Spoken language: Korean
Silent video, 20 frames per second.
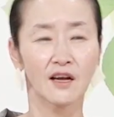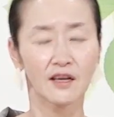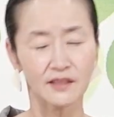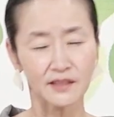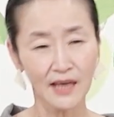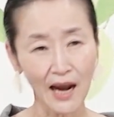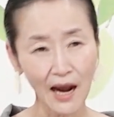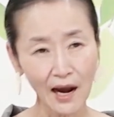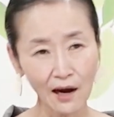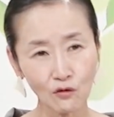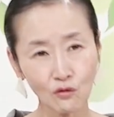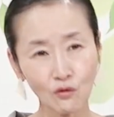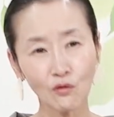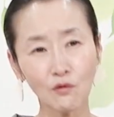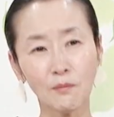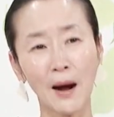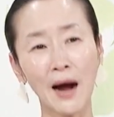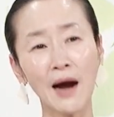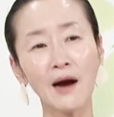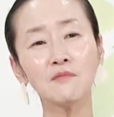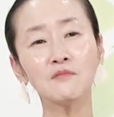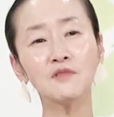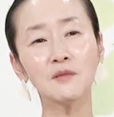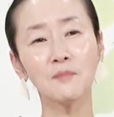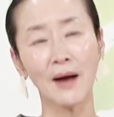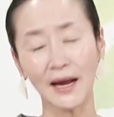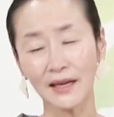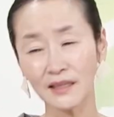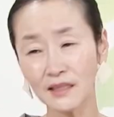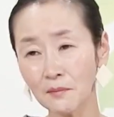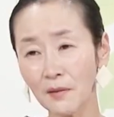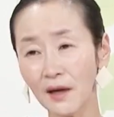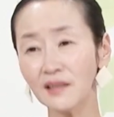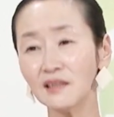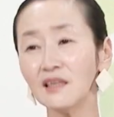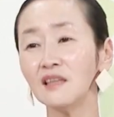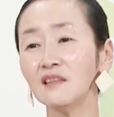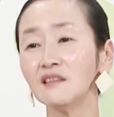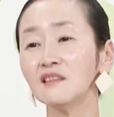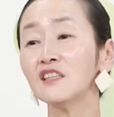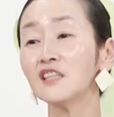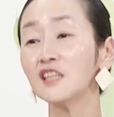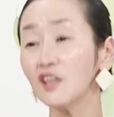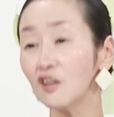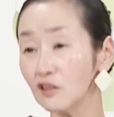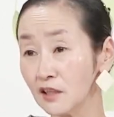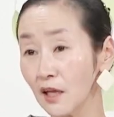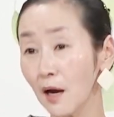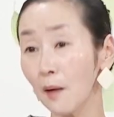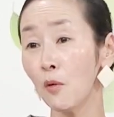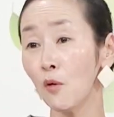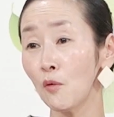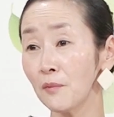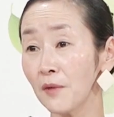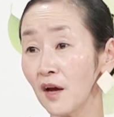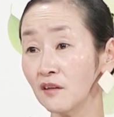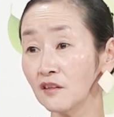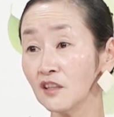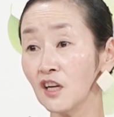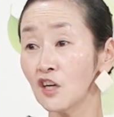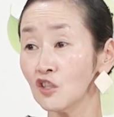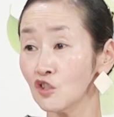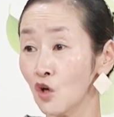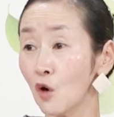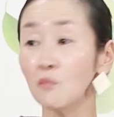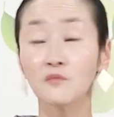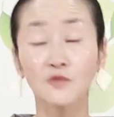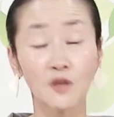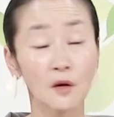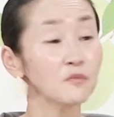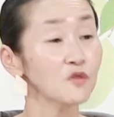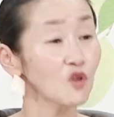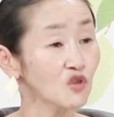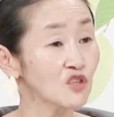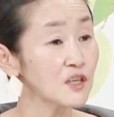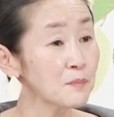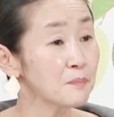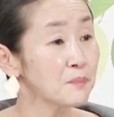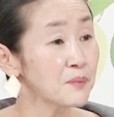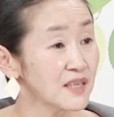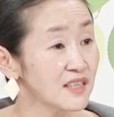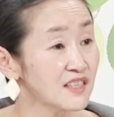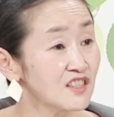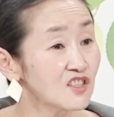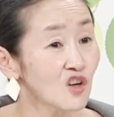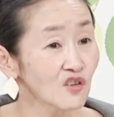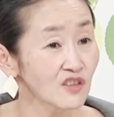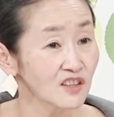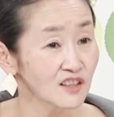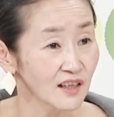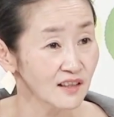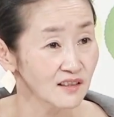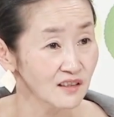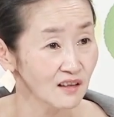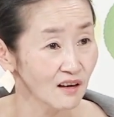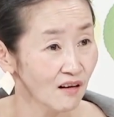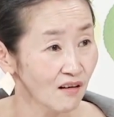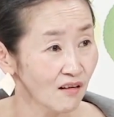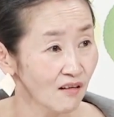자꾸 마음을 많이 느끼다 보면 점점 더 깊이 인정이 되죠.